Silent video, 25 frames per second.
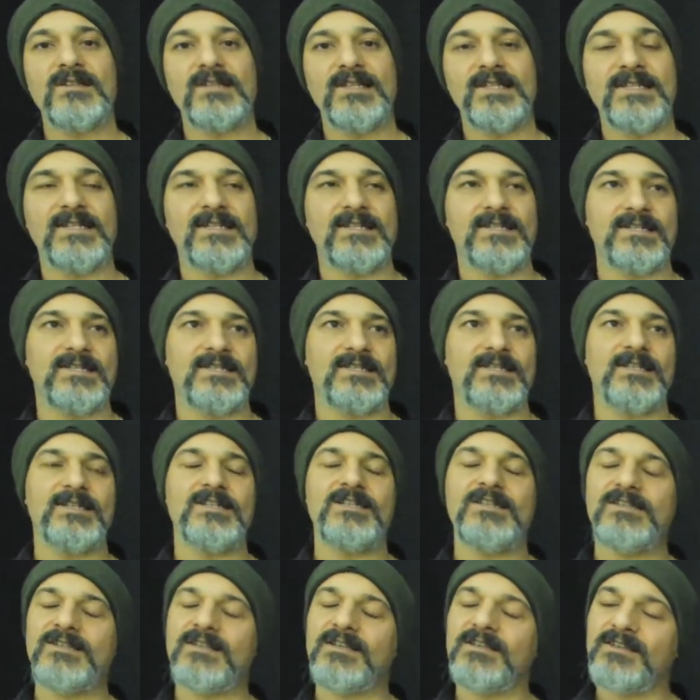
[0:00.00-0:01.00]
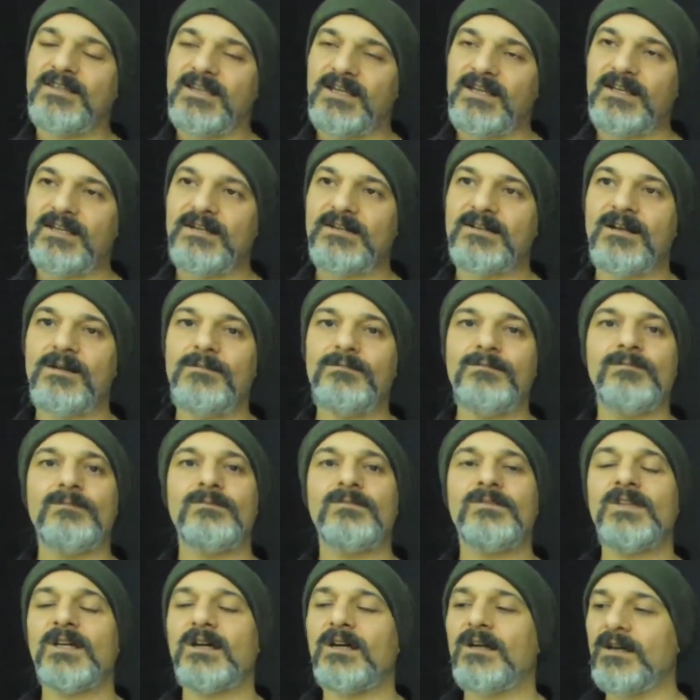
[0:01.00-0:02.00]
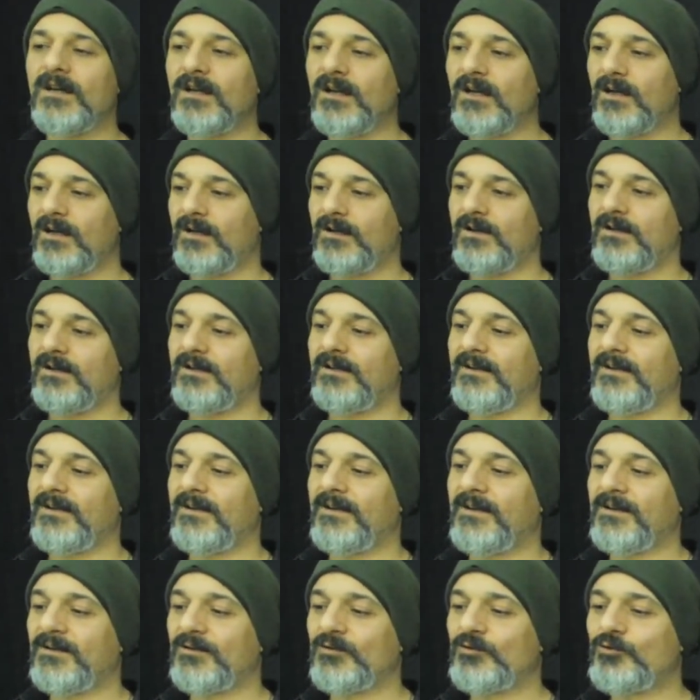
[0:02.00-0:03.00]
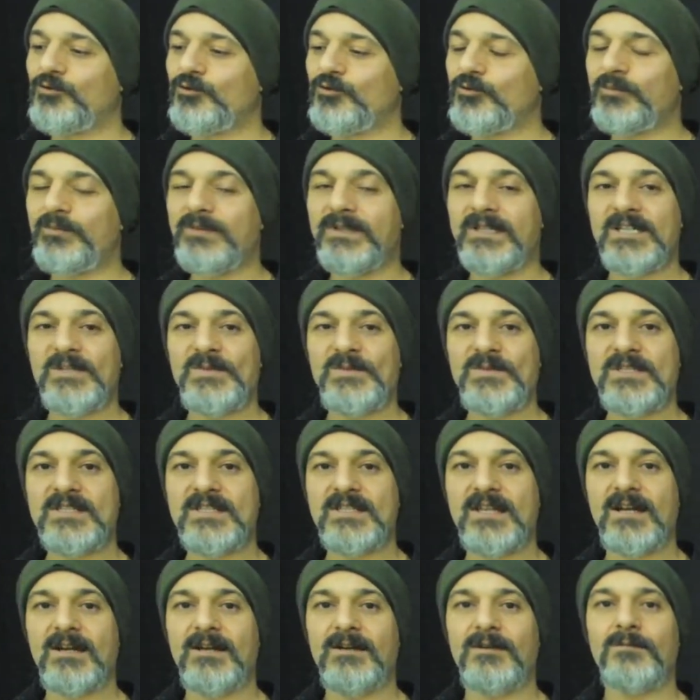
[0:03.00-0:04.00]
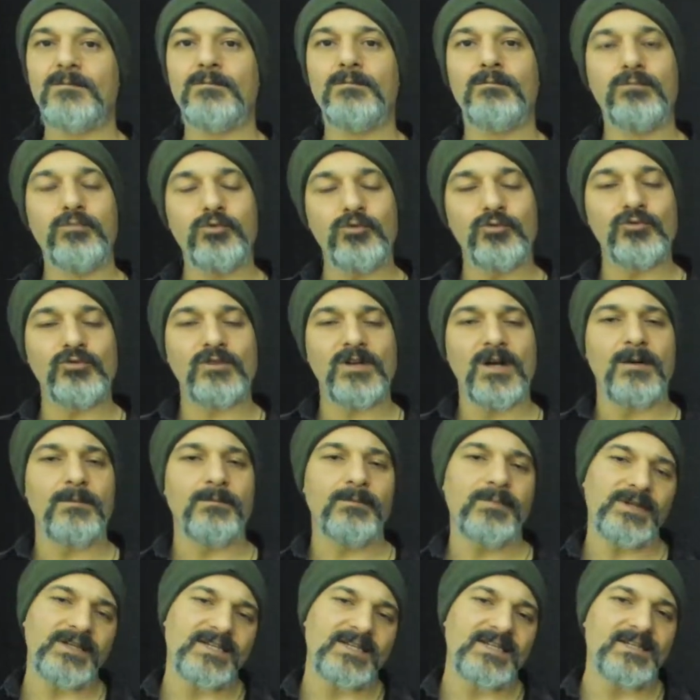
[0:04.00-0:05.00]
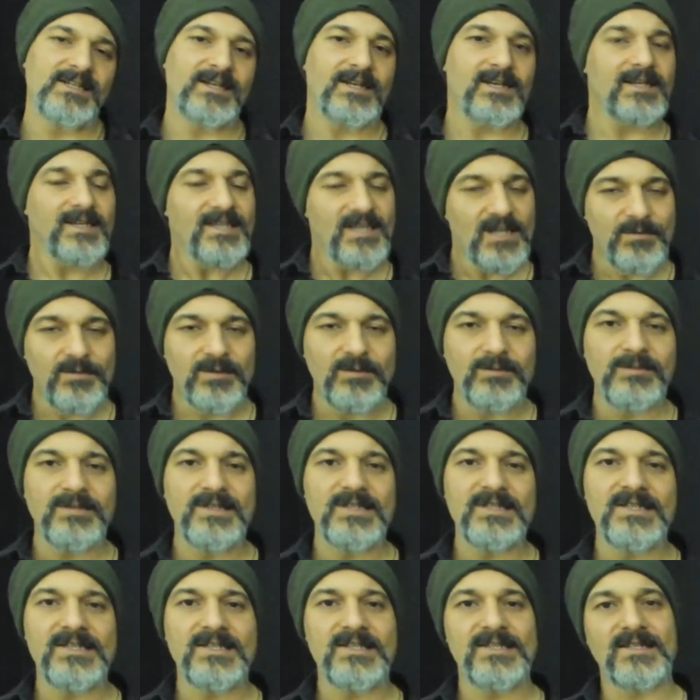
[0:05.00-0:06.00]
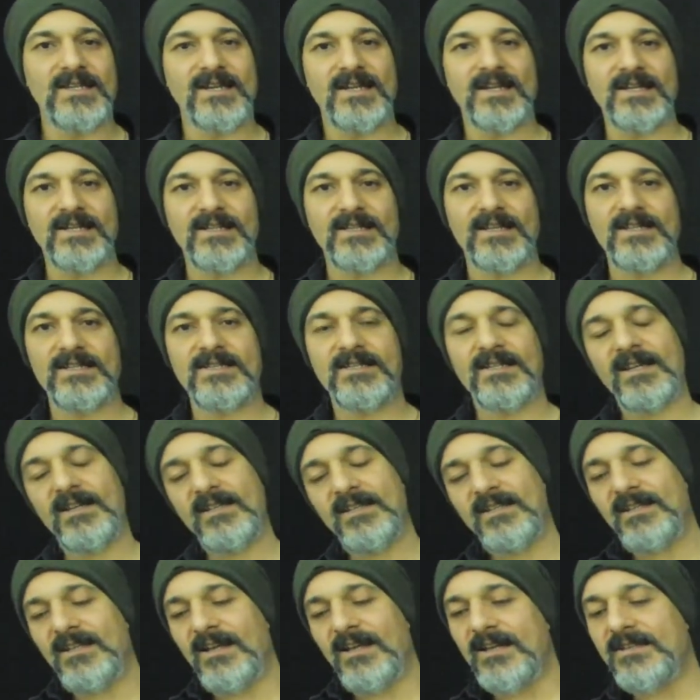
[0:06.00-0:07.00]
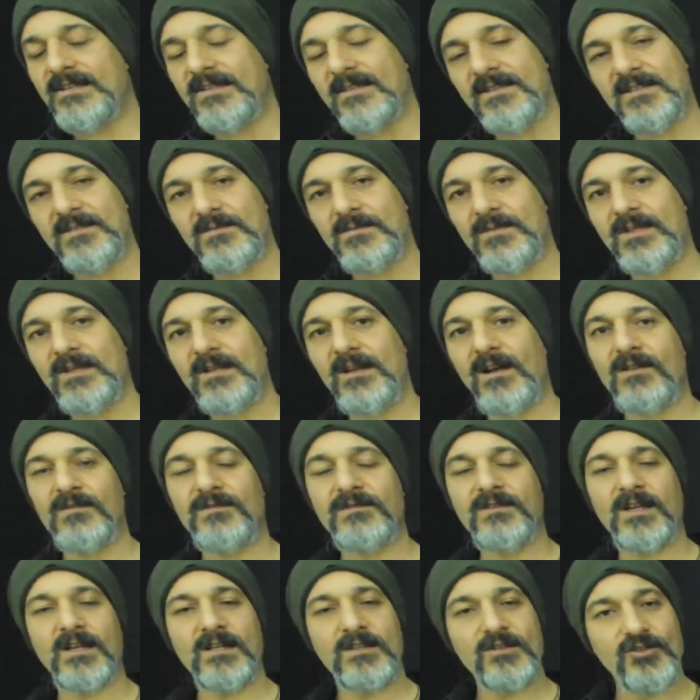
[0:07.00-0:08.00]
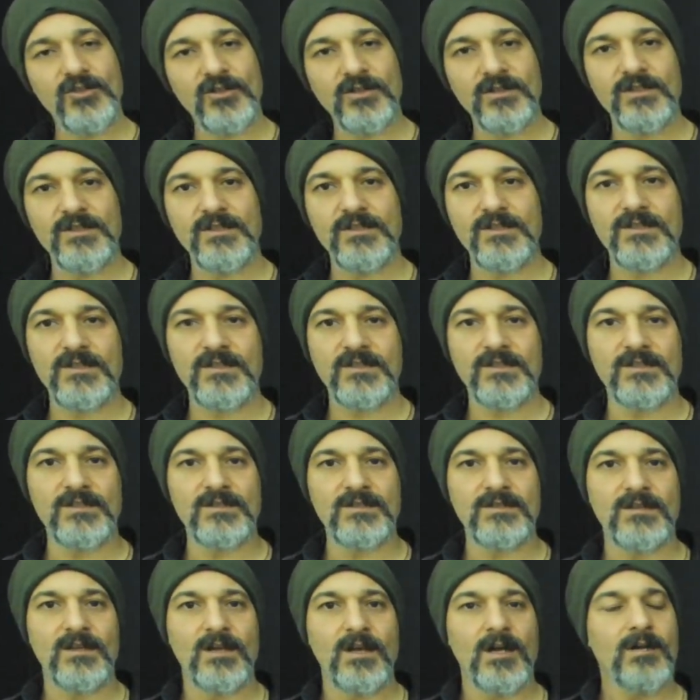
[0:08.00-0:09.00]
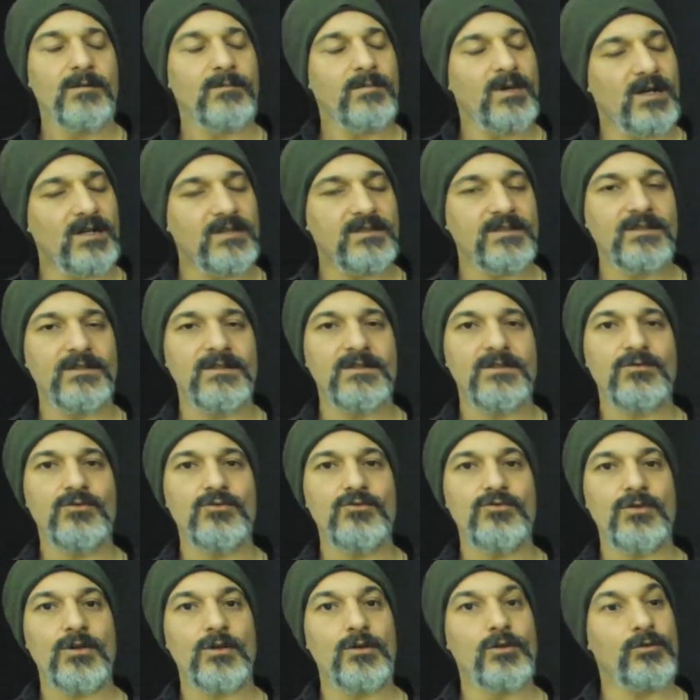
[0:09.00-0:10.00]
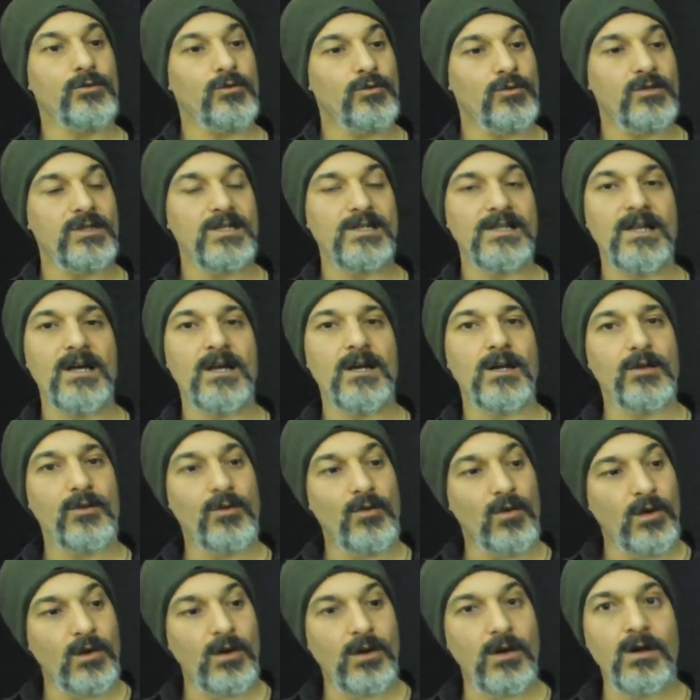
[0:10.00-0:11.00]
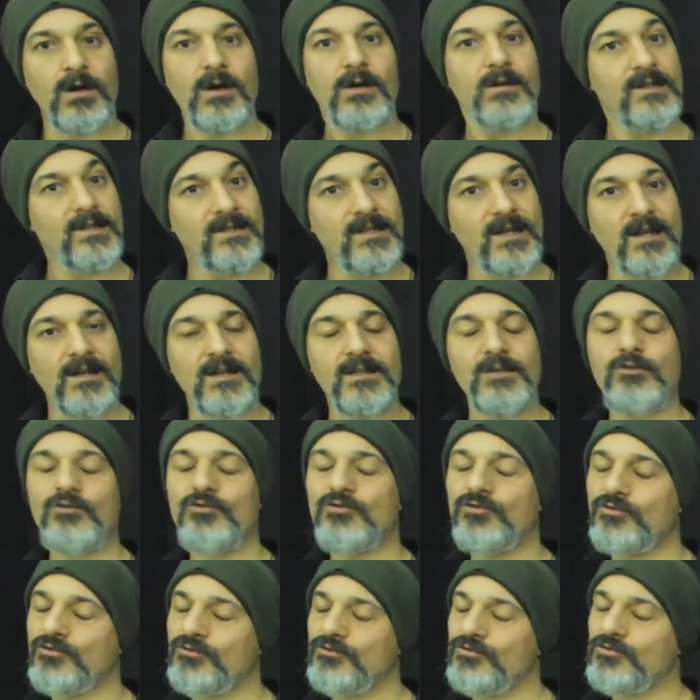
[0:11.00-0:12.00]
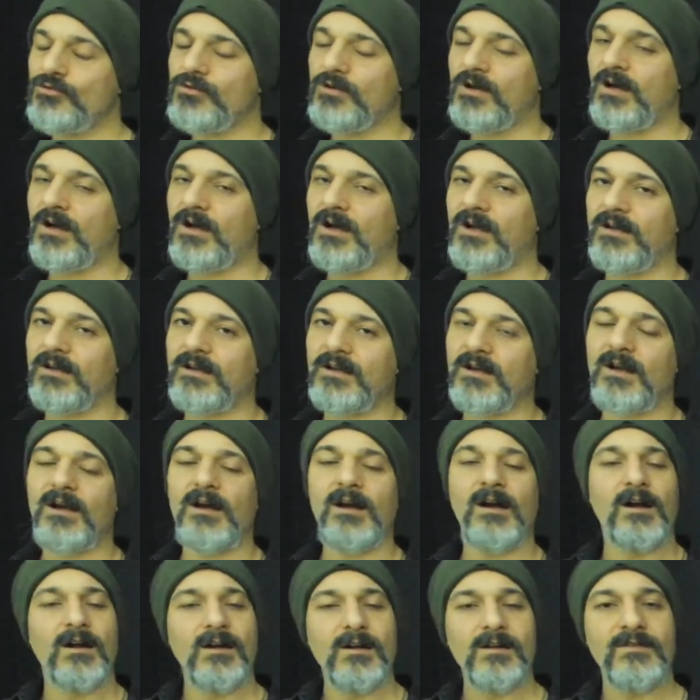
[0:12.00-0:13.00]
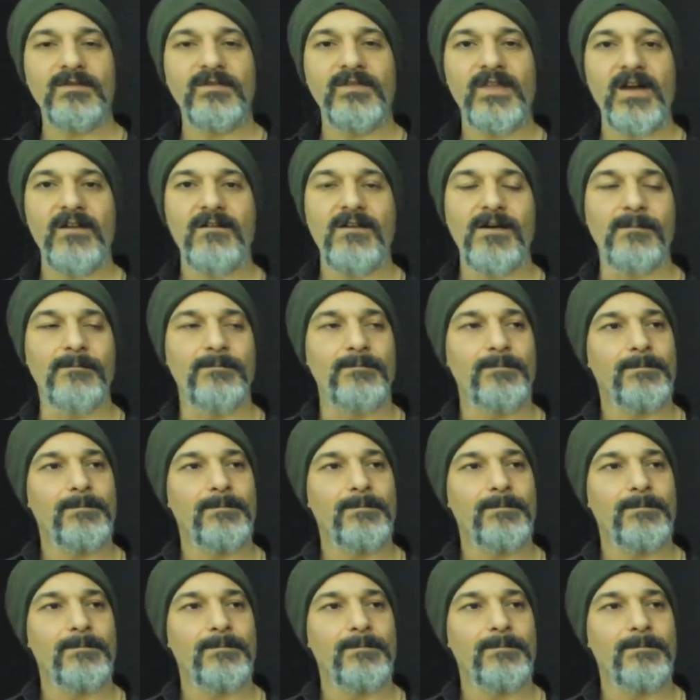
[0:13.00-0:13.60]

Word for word: gireriz diye. İşte Telegram'da gruplarımızda bootcamp'a girerek yapabilirsiniz arkadaşlar. Gidersiniz bir hafta çalışırsınız. baktığınız güzel oluyor ilerliyor. Aa ilerletiyorsunuz. Harika. Devam.